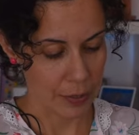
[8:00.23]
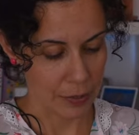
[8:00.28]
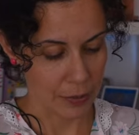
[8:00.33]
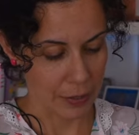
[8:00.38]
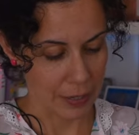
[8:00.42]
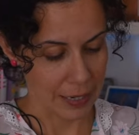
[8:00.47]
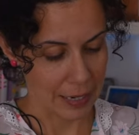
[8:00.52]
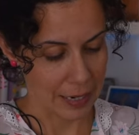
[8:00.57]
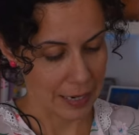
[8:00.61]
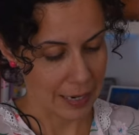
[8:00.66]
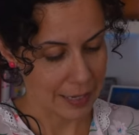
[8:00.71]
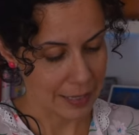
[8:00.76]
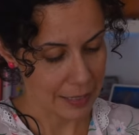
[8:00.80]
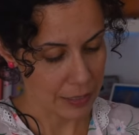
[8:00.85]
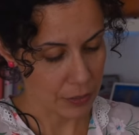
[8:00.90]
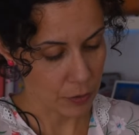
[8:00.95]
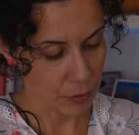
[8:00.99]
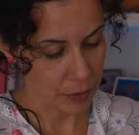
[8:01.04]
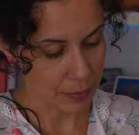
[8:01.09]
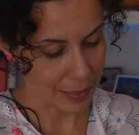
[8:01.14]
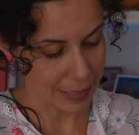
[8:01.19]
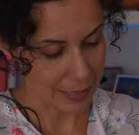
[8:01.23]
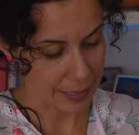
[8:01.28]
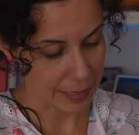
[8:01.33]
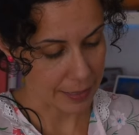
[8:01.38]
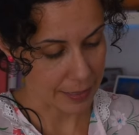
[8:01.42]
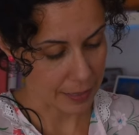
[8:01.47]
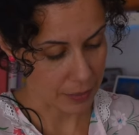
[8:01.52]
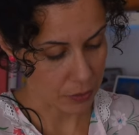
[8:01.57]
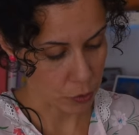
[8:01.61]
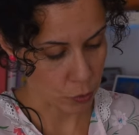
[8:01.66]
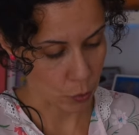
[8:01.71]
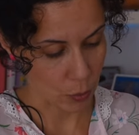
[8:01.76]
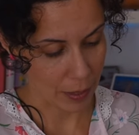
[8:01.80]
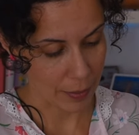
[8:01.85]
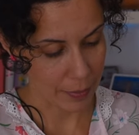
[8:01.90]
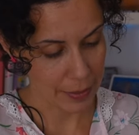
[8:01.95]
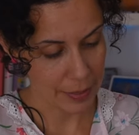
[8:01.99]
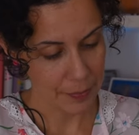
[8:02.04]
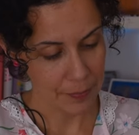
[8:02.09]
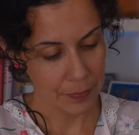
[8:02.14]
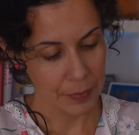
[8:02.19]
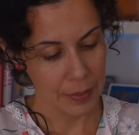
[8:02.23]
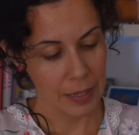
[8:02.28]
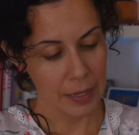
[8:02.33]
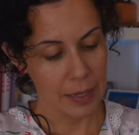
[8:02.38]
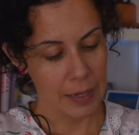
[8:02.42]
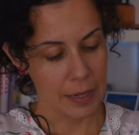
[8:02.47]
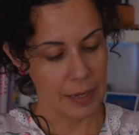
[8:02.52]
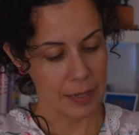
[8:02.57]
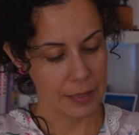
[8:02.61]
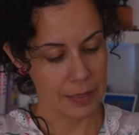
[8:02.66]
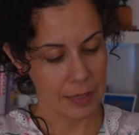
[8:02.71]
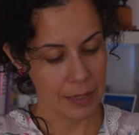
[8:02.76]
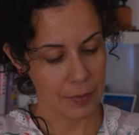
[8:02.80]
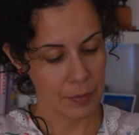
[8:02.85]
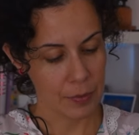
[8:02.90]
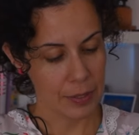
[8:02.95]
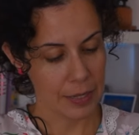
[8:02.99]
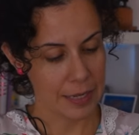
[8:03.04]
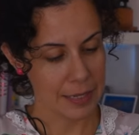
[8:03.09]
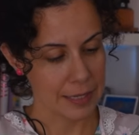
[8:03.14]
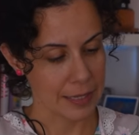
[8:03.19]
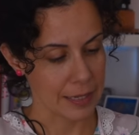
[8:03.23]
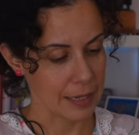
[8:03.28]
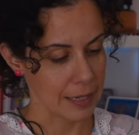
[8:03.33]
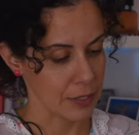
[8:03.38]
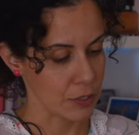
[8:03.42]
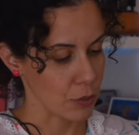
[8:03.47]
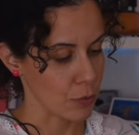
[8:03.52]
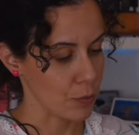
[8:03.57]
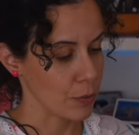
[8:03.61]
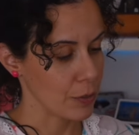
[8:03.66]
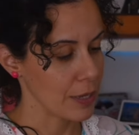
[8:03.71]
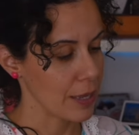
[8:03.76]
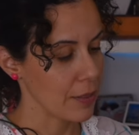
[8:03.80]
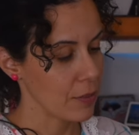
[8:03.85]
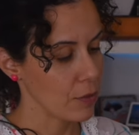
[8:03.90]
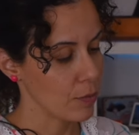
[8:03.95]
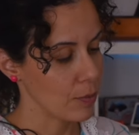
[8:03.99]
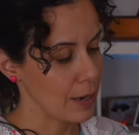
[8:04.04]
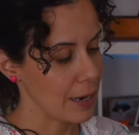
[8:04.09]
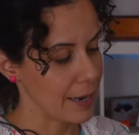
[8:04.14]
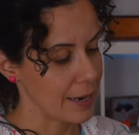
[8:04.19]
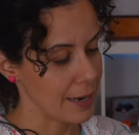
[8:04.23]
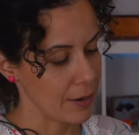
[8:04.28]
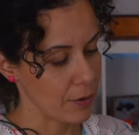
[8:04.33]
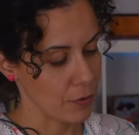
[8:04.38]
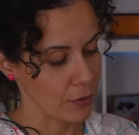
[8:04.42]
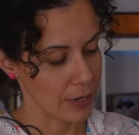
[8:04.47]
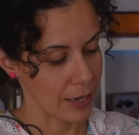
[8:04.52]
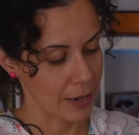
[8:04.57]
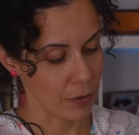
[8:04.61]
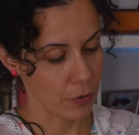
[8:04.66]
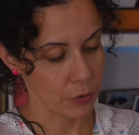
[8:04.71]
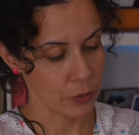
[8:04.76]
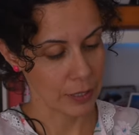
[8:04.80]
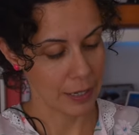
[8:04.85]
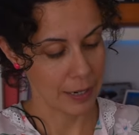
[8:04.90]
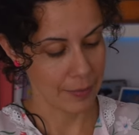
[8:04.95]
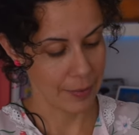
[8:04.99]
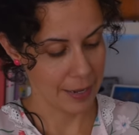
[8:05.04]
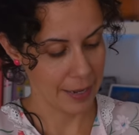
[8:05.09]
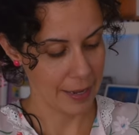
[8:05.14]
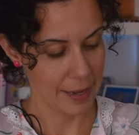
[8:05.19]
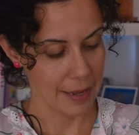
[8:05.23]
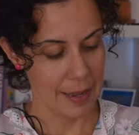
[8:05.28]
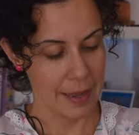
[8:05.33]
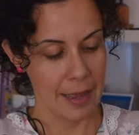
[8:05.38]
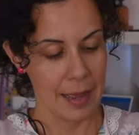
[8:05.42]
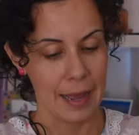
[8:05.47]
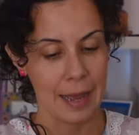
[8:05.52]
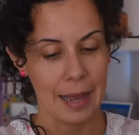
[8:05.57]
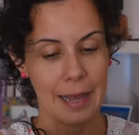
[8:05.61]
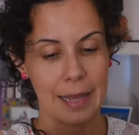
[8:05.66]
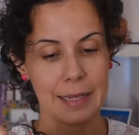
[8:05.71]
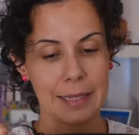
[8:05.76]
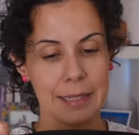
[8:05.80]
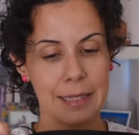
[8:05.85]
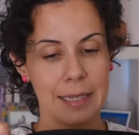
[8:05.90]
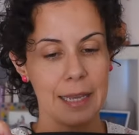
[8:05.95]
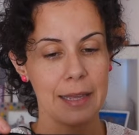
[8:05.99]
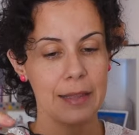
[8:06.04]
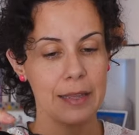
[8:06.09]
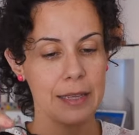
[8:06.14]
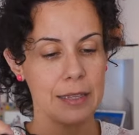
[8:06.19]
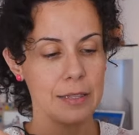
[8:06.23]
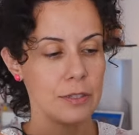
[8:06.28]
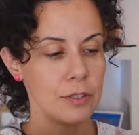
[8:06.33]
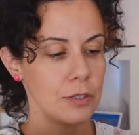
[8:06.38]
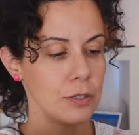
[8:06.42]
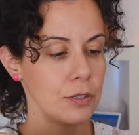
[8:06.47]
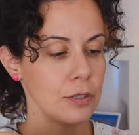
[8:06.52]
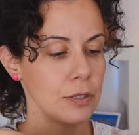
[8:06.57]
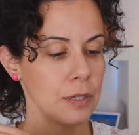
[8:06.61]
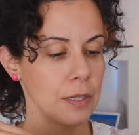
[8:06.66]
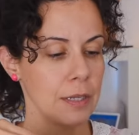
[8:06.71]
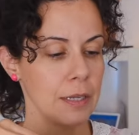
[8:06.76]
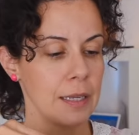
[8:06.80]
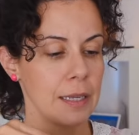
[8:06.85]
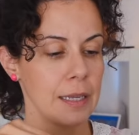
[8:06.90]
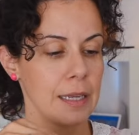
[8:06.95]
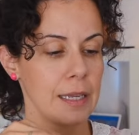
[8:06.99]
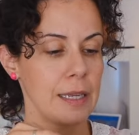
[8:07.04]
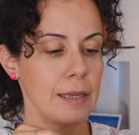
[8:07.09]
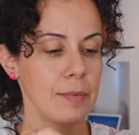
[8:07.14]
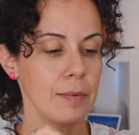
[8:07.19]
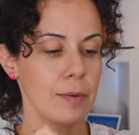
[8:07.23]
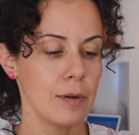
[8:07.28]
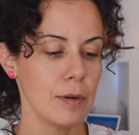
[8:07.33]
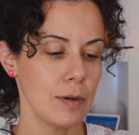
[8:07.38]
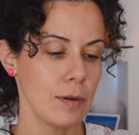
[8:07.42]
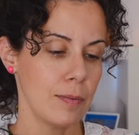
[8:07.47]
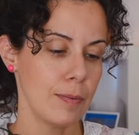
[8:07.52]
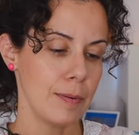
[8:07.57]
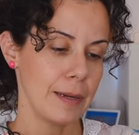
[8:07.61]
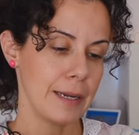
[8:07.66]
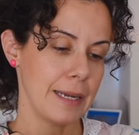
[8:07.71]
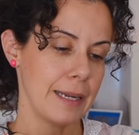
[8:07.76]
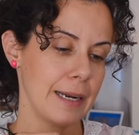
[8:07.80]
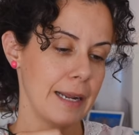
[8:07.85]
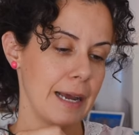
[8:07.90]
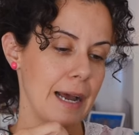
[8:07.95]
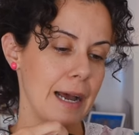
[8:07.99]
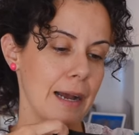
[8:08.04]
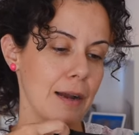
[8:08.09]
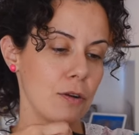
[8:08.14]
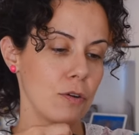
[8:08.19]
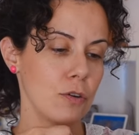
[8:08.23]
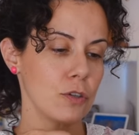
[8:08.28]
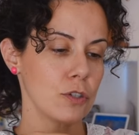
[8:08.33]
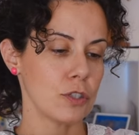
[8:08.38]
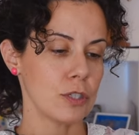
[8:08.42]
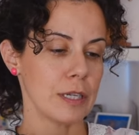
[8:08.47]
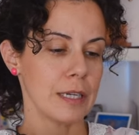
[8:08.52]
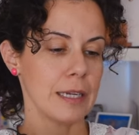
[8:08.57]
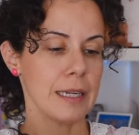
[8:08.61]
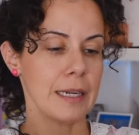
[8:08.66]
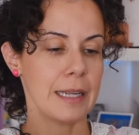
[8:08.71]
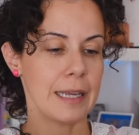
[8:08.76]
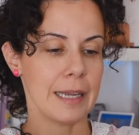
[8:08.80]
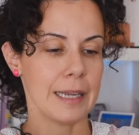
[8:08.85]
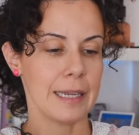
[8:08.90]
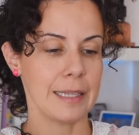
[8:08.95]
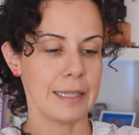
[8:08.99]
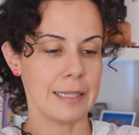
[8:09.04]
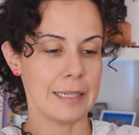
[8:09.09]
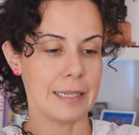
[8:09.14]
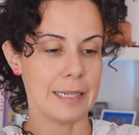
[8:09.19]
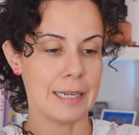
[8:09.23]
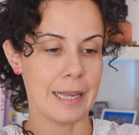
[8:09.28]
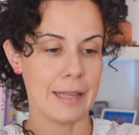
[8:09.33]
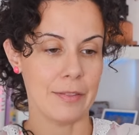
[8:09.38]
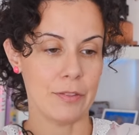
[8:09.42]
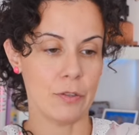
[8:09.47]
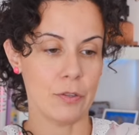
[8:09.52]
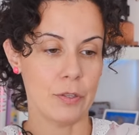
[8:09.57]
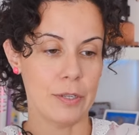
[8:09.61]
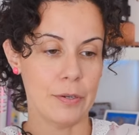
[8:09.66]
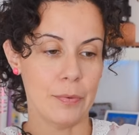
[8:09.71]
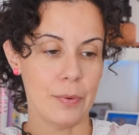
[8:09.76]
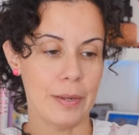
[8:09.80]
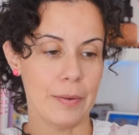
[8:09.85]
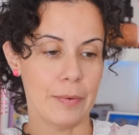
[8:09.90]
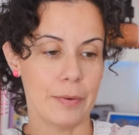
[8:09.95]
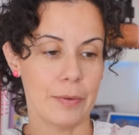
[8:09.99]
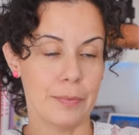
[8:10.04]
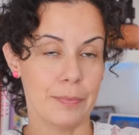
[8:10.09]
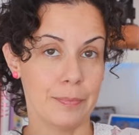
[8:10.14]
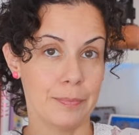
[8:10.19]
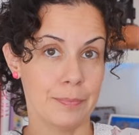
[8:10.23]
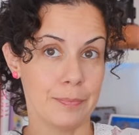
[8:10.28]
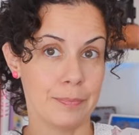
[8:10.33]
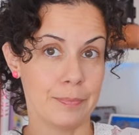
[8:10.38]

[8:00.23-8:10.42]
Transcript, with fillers: bueno, el elástico es bastante suave. Así que voy a hacer eso, voy a doblar ahora otra vez hacia adentro y volver a coser estirando de nuevo.